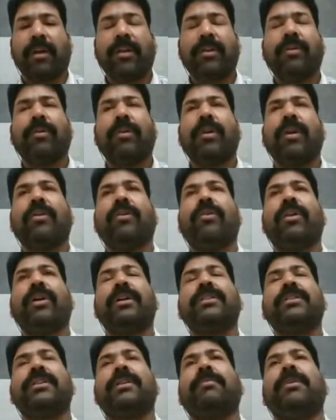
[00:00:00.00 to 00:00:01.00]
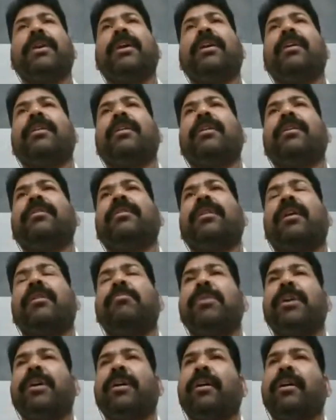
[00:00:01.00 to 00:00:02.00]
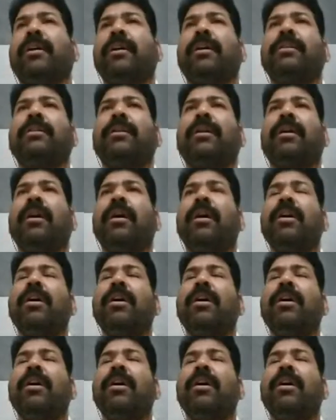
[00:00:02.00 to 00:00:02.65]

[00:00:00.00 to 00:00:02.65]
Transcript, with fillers: क्योंकि औरंगजेब की धार्मिक कट्टरता